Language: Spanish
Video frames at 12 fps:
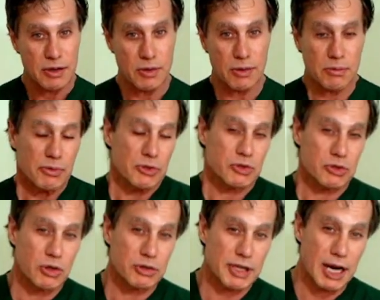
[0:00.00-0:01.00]

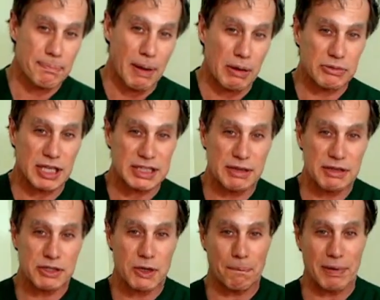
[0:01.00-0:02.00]
Nosotros los terapeutas a
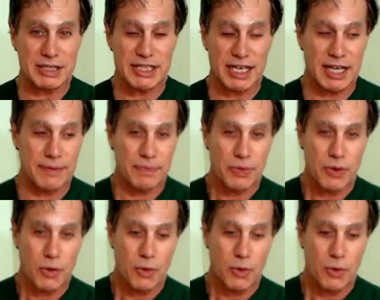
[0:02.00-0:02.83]
veces nos pasa que